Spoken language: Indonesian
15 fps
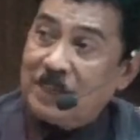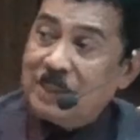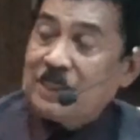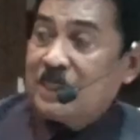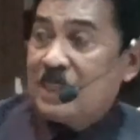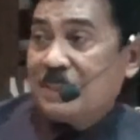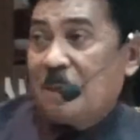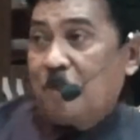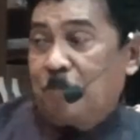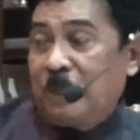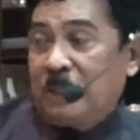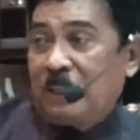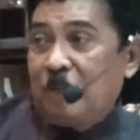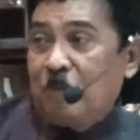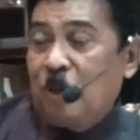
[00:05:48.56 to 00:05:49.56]
saya
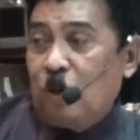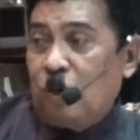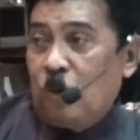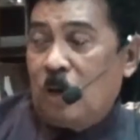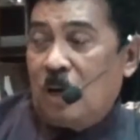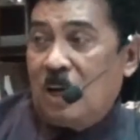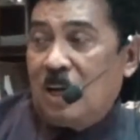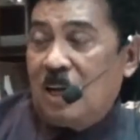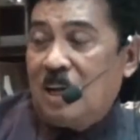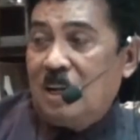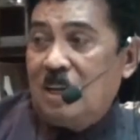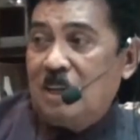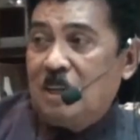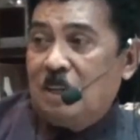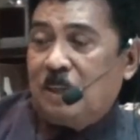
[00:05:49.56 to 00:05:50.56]
sampaikan bahwa
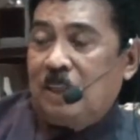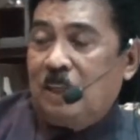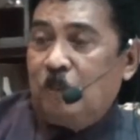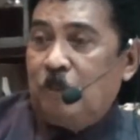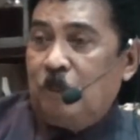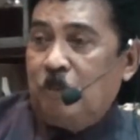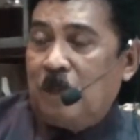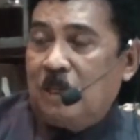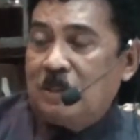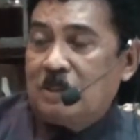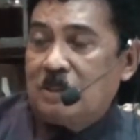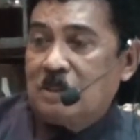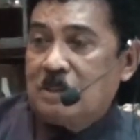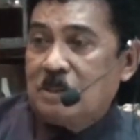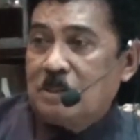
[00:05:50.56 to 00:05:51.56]
kalau memang
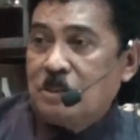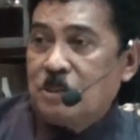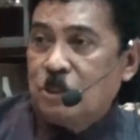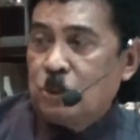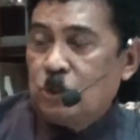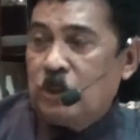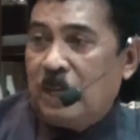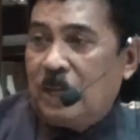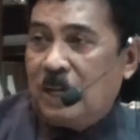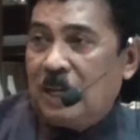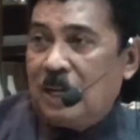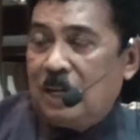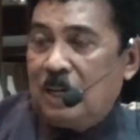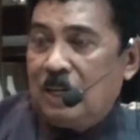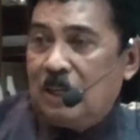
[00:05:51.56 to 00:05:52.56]
sudah